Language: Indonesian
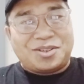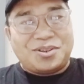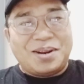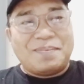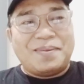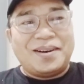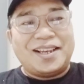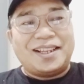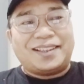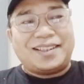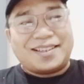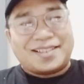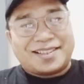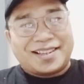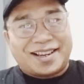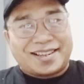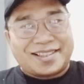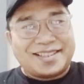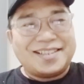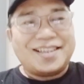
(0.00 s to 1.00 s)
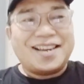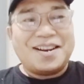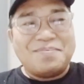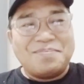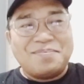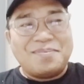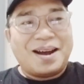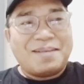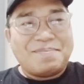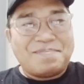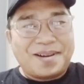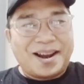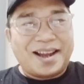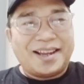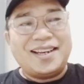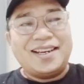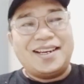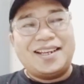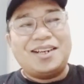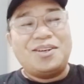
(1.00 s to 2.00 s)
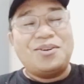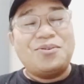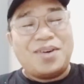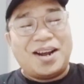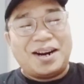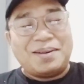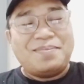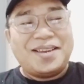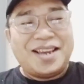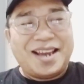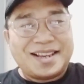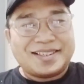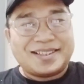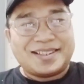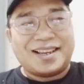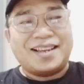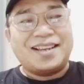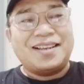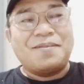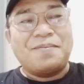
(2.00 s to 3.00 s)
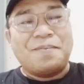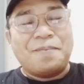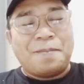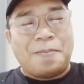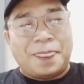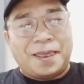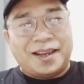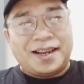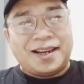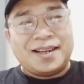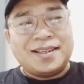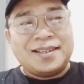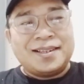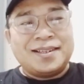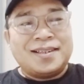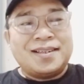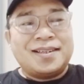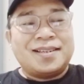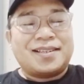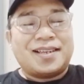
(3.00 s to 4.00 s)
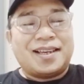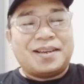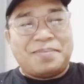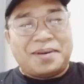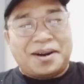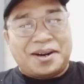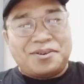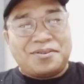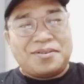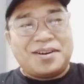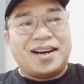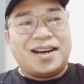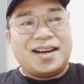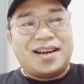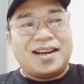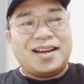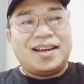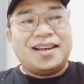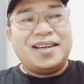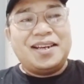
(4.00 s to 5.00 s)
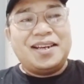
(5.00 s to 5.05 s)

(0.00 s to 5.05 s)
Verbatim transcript: sudah melihat kesaksian Bapak ini luar biasa. Ya, saya berdoa